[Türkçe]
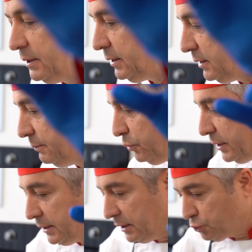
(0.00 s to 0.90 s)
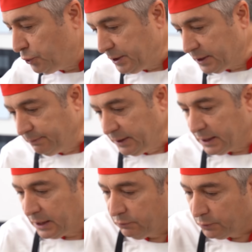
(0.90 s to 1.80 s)
e, burada şu
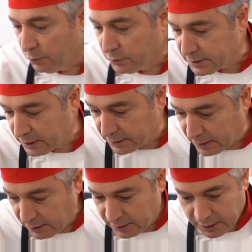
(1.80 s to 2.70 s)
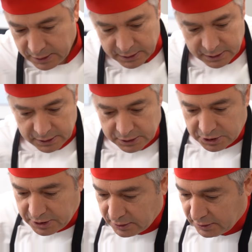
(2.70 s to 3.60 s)
yarımlık kavanozlara e,
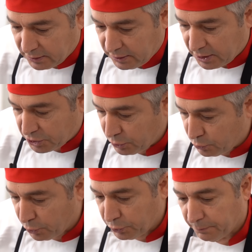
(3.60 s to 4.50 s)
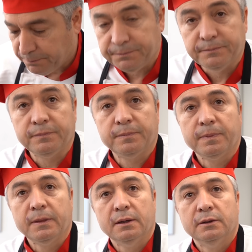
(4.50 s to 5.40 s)
ikişer tatlı kaşığı koydum.
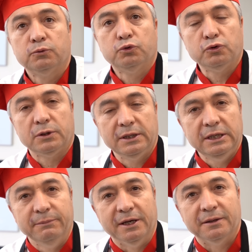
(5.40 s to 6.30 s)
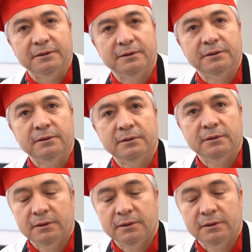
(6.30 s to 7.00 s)
Tuz oranı iyi mi? Çok güzel.